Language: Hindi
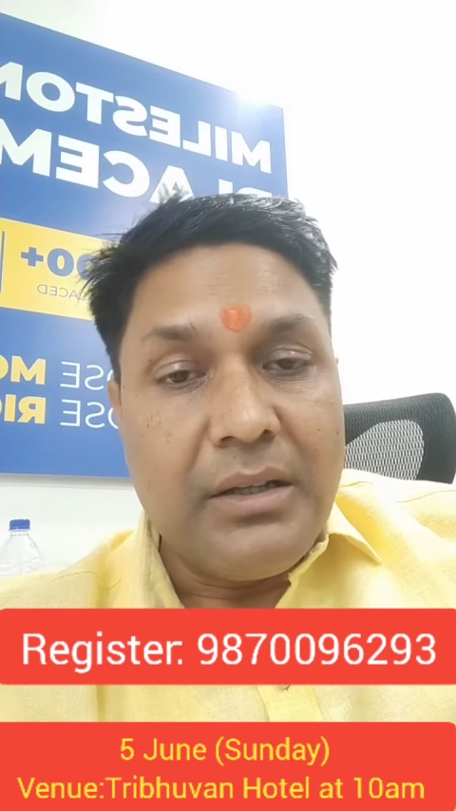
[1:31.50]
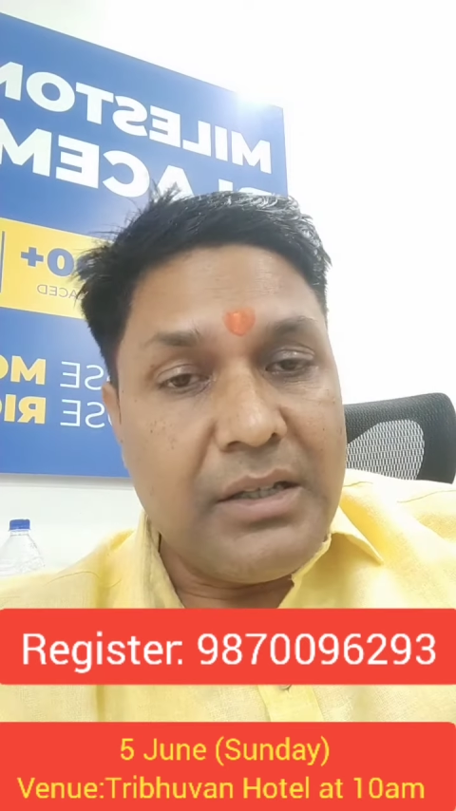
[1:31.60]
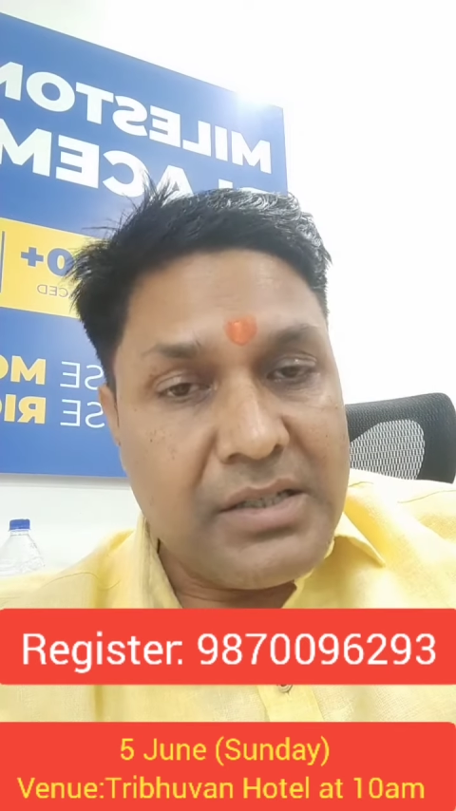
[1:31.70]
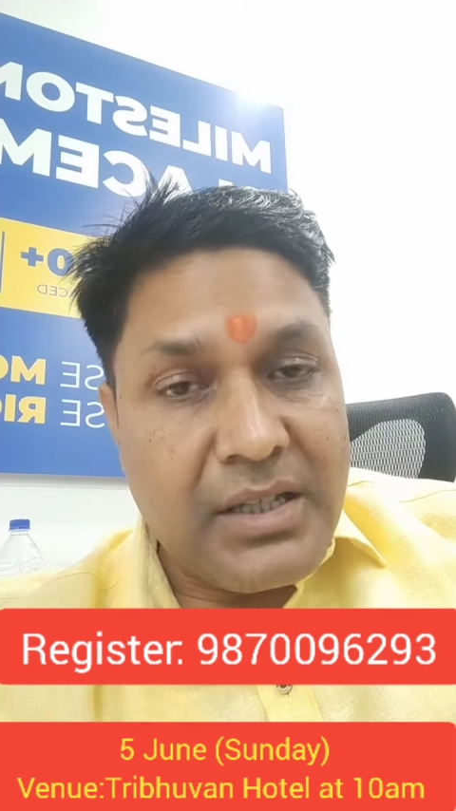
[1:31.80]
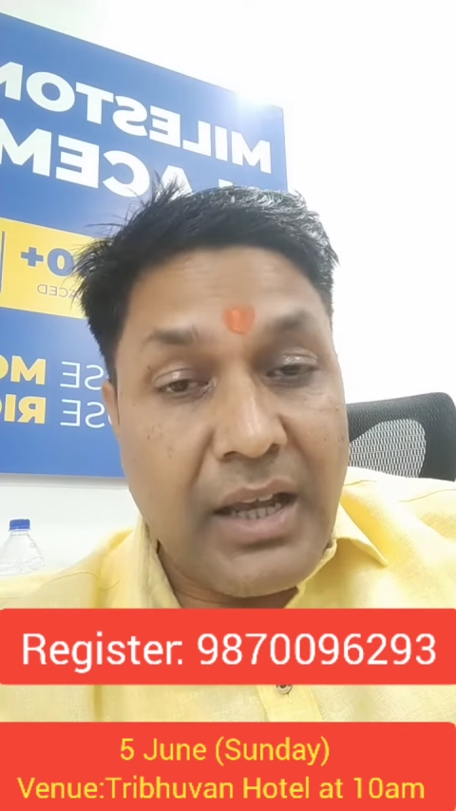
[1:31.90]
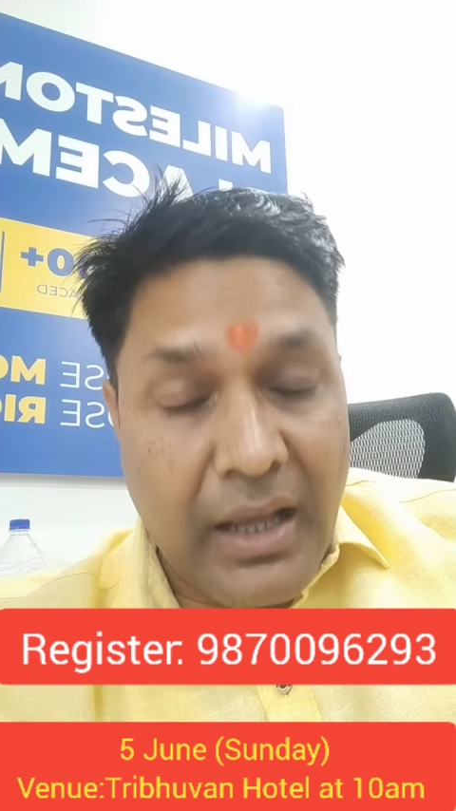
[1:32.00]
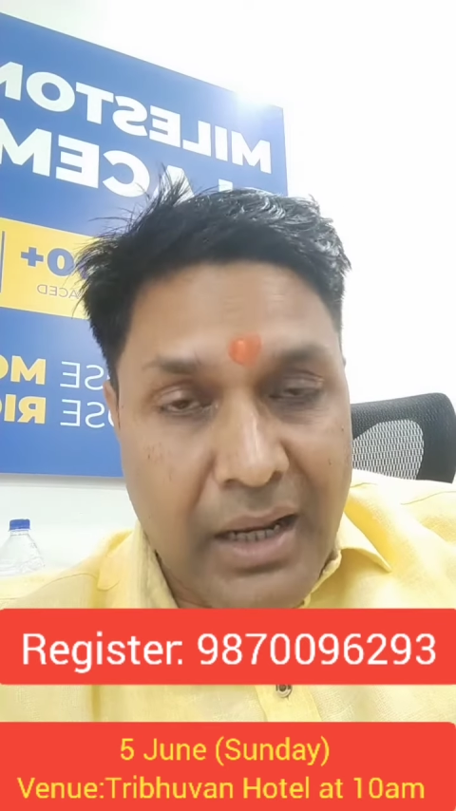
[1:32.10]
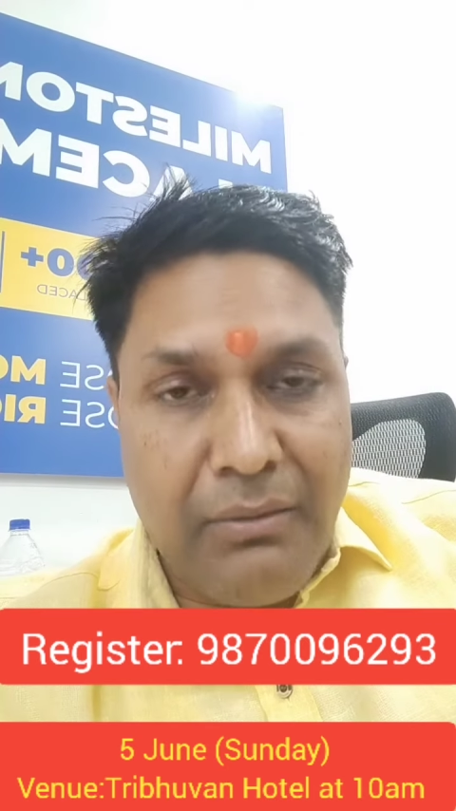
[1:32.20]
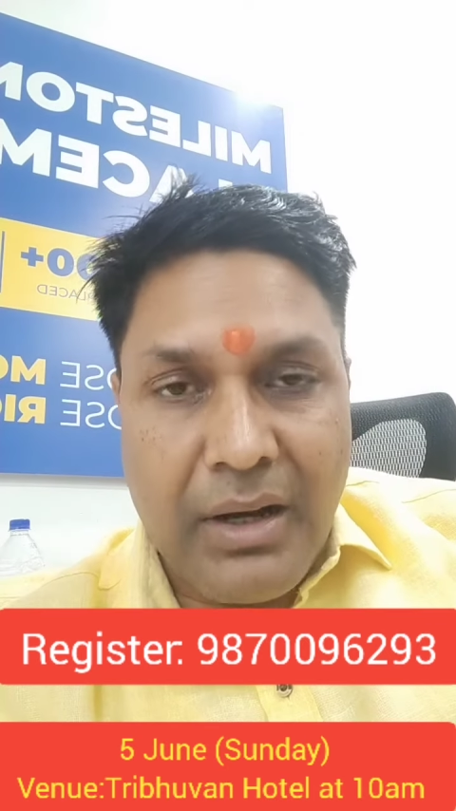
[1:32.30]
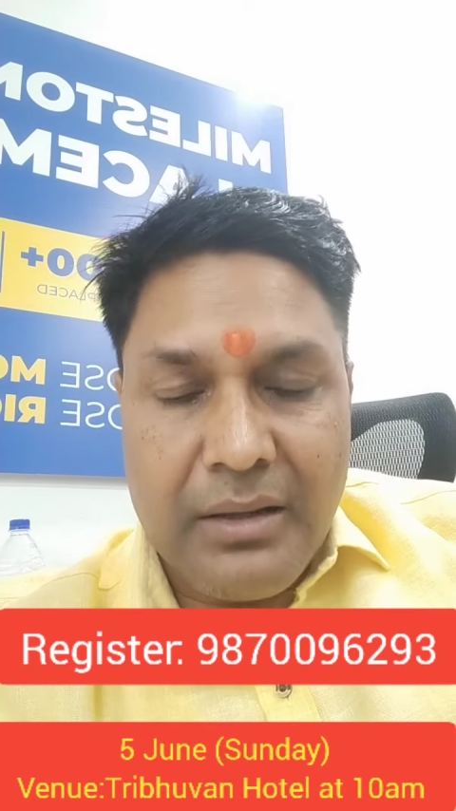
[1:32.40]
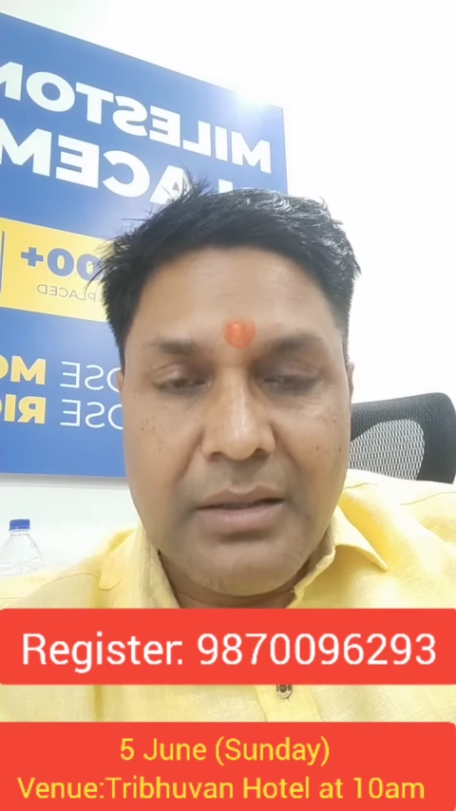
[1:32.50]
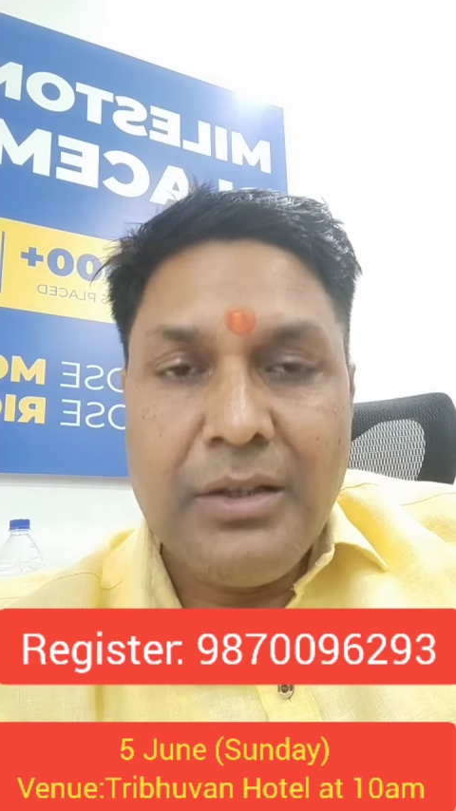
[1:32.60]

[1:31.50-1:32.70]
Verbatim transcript: इसके अलावा